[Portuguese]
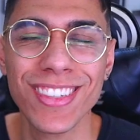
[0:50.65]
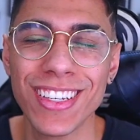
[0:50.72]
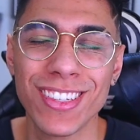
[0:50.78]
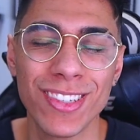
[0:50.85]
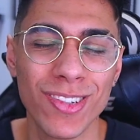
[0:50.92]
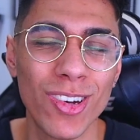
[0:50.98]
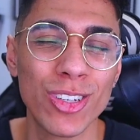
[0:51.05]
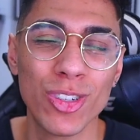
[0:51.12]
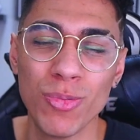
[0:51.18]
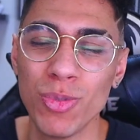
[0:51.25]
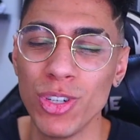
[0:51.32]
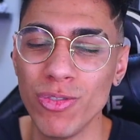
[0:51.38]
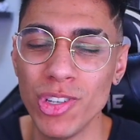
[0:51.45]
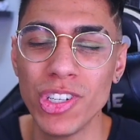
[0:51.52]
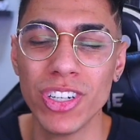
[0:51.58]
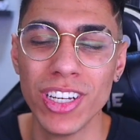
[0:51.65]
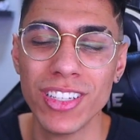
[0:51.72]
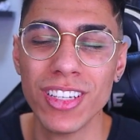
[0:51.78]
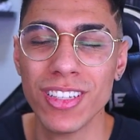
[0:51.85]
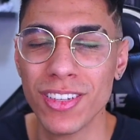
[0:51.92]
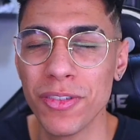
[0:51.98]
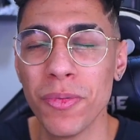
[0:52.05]
eu sei que vocês gostam desse tipo de vídeo, né?
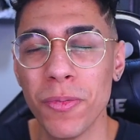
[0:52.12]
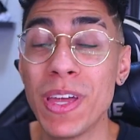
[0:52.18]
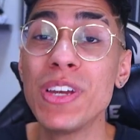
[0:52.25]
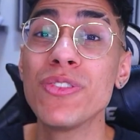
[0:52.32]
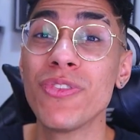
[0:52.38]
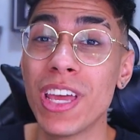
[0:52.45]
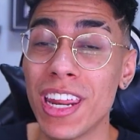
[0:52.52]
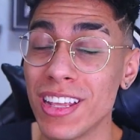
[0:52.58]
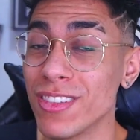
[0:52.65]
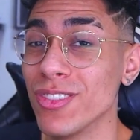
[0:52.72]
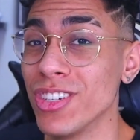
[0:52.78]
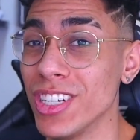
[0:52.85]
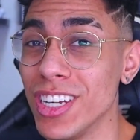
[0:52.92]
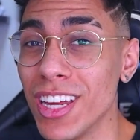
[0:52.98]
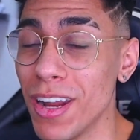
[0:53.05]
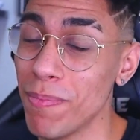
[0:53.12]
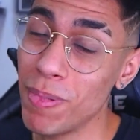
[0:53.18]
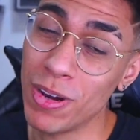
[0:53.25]
Vocês são bem diferentes, eu diria, né,